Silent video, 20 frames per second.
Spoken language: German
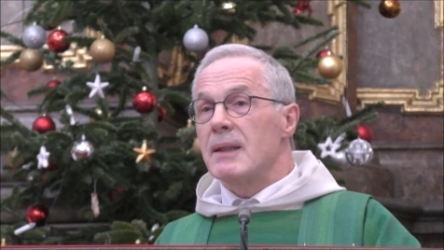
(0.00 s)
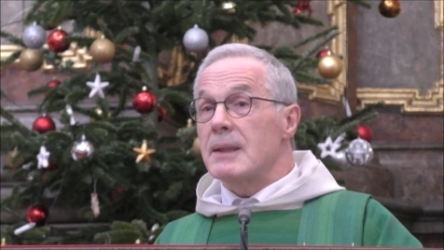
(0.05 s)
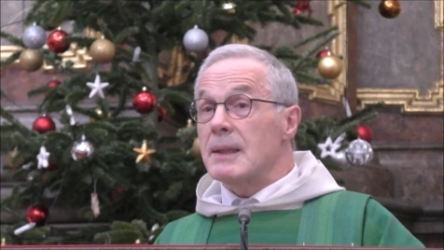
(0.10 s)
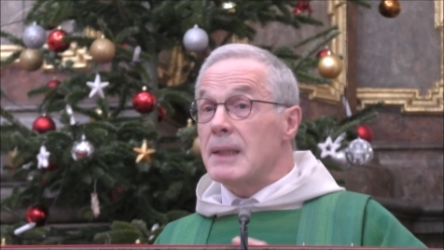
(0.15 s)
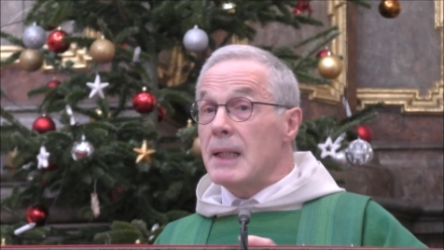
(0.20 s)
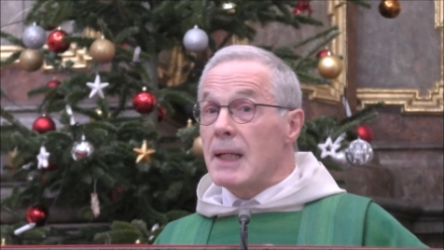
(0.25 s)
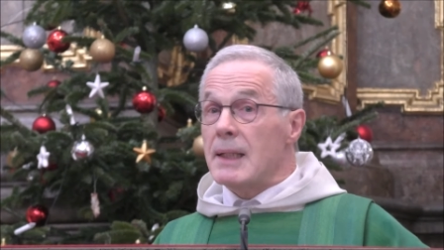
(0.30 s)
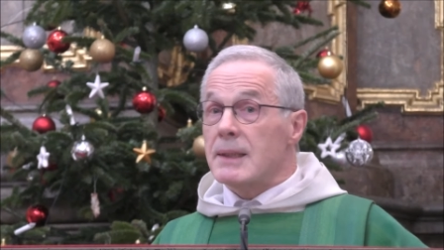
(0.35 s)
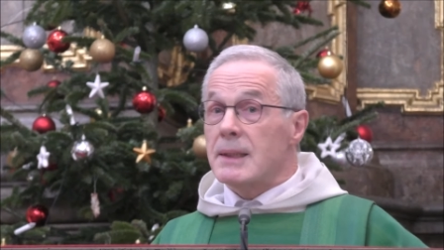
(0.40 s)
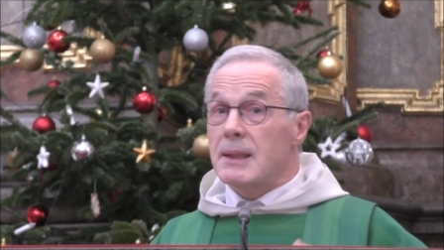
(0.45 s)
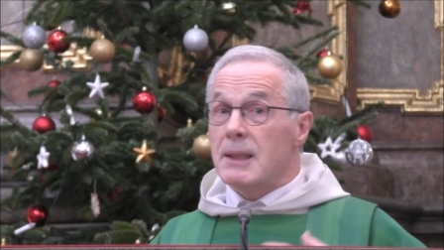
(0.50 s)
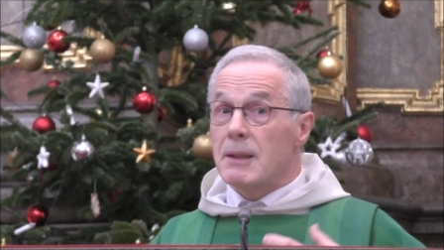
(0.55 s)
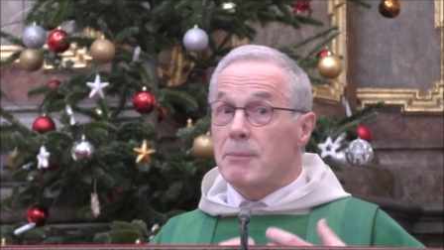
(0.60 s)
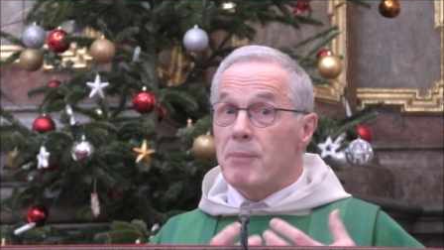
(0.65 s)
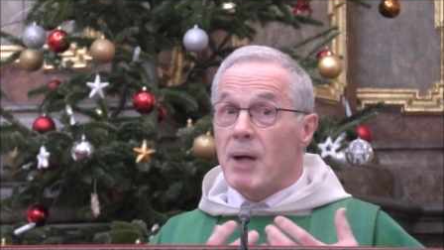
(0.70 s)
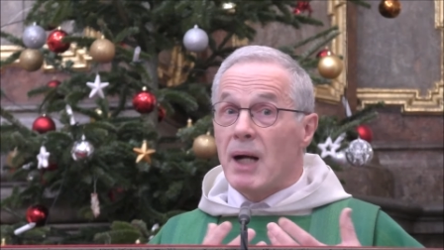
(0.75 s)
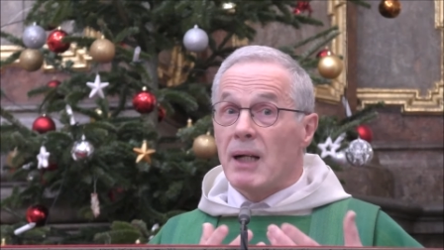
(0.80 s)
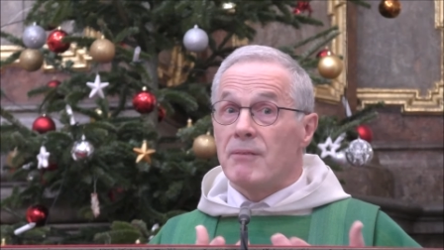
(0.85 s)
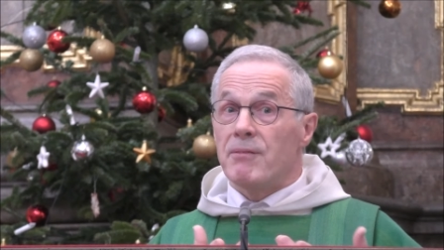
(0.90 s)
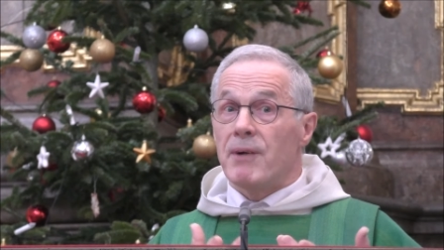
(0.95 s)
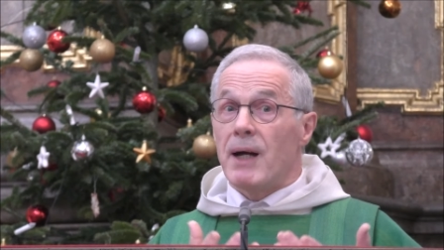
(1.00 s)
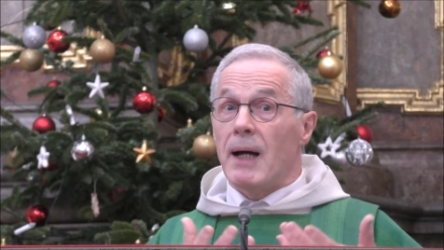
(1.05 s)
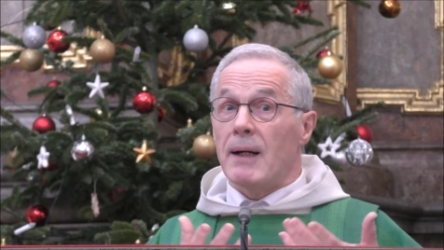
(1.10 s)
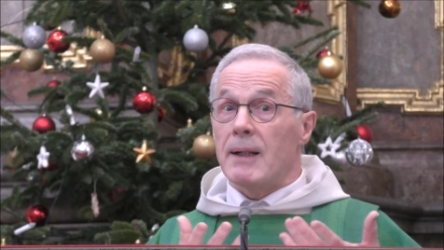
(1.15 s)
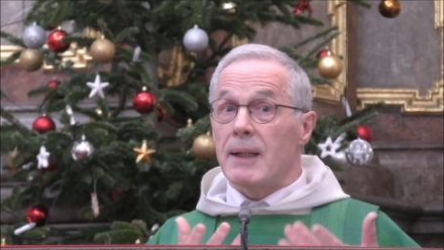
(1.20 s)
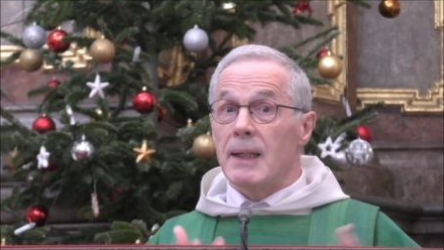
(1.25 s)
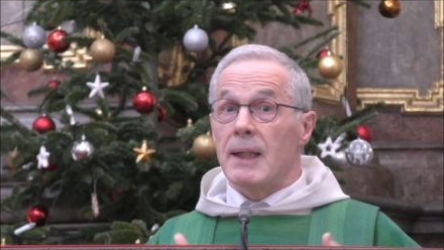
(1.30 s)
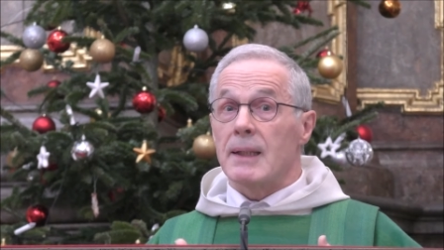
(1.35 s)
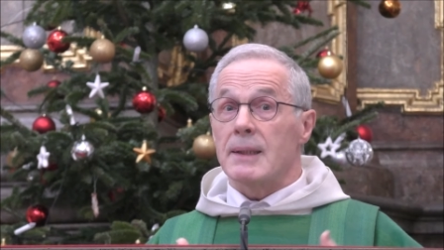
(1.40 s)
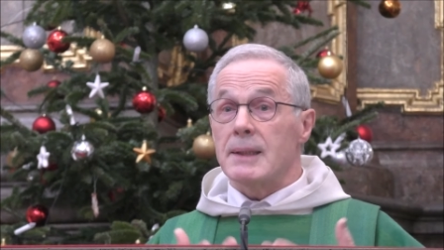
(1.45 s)
das erste Mal
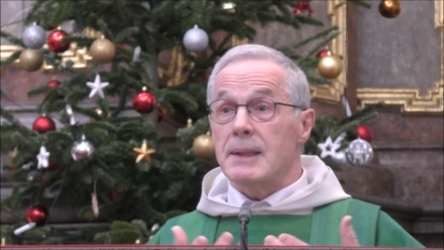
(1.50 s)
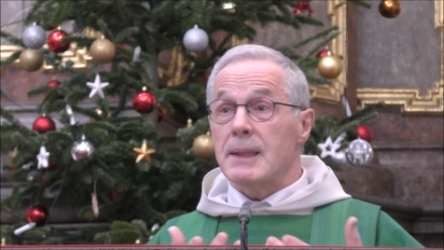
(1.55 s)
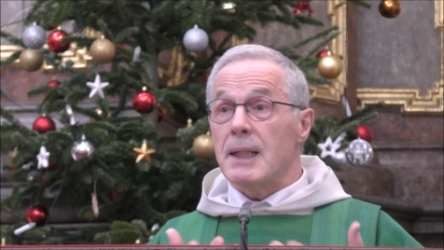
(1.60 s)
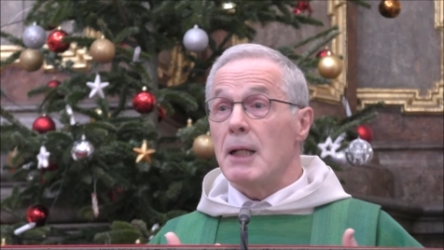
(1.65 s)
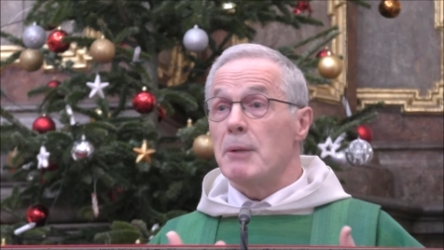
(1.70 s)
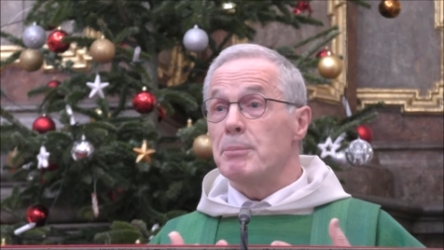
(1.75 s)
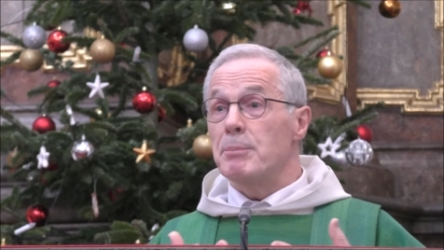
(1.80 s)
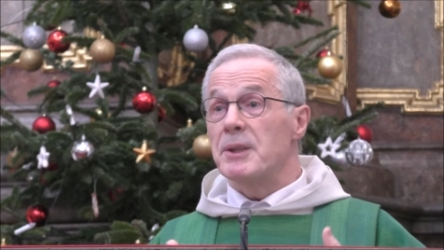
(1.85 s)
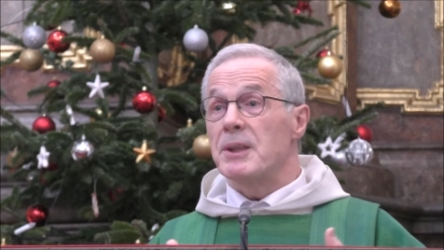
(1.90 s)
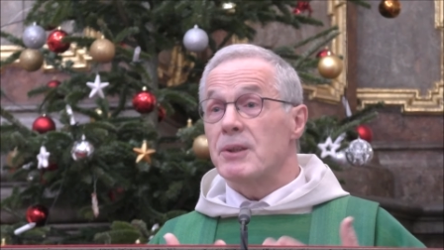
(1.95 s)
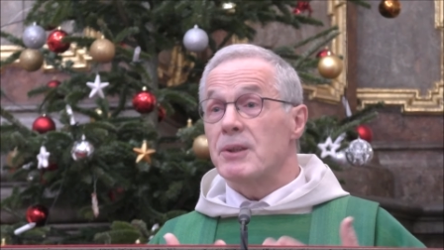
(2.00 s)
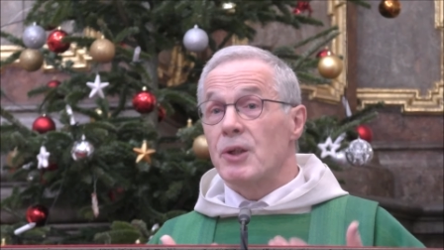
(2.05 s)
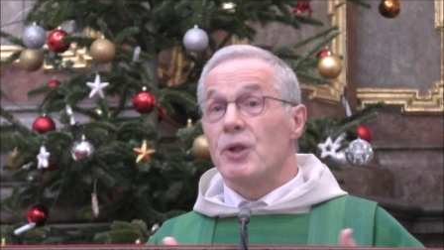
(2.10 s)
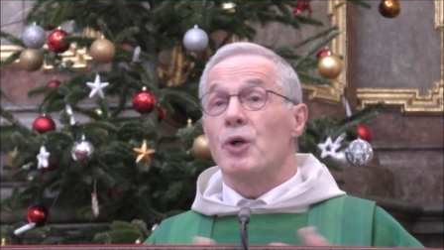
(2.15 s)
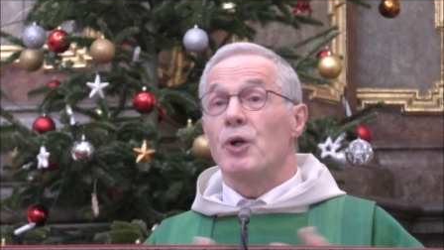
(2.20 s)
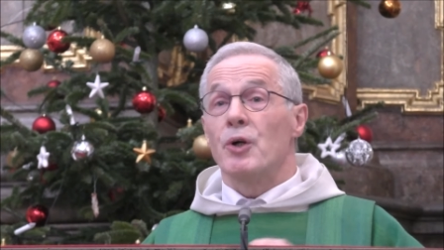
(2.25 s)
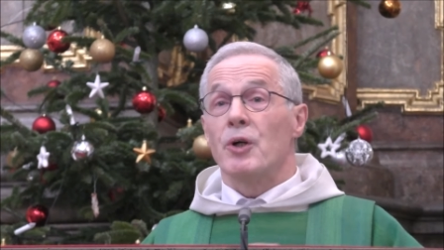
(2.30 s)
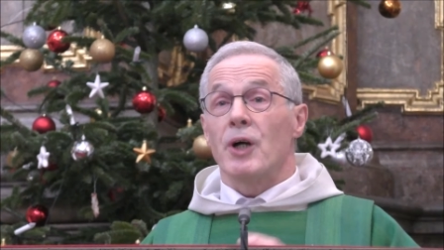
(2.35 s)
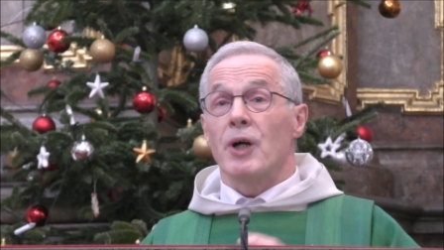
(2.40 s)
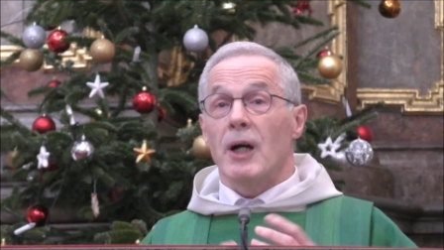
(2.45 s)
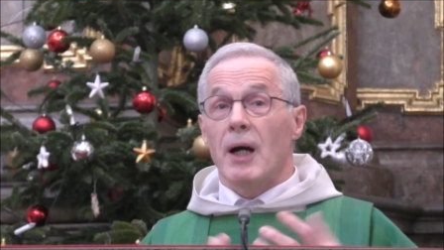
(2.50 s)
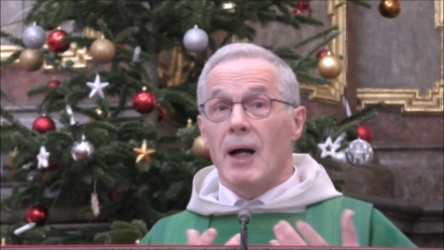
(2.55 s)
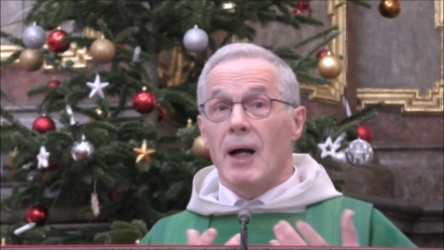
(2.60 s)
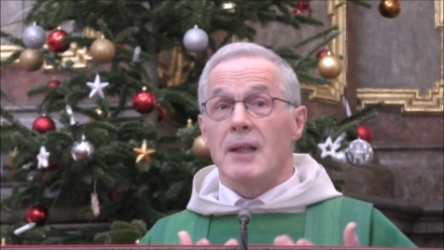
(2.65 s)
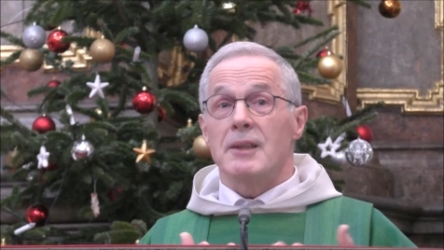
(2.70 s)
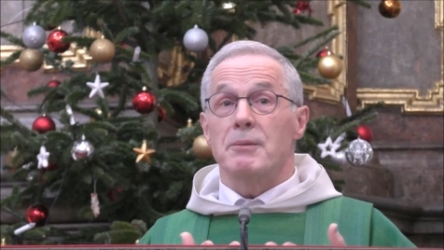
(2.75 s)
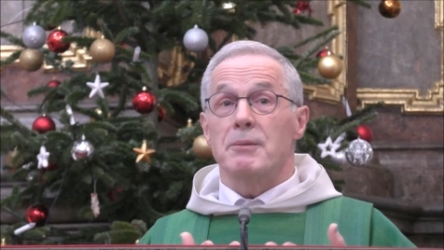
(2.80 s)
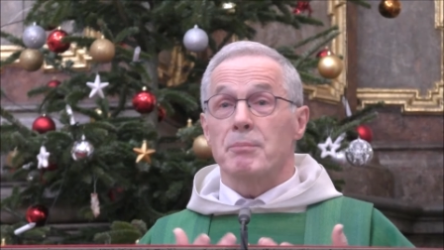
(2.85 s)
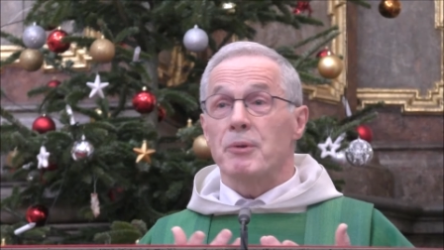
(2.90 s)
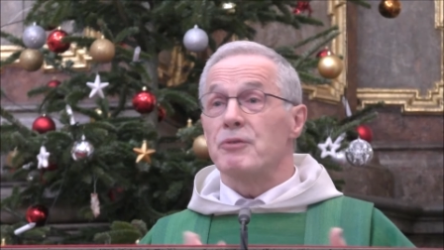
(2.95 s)
war er selbst
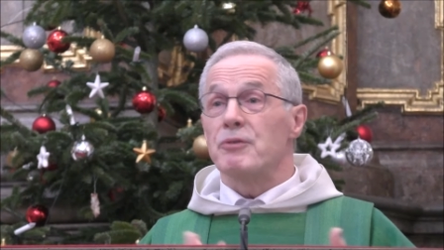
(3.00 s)
als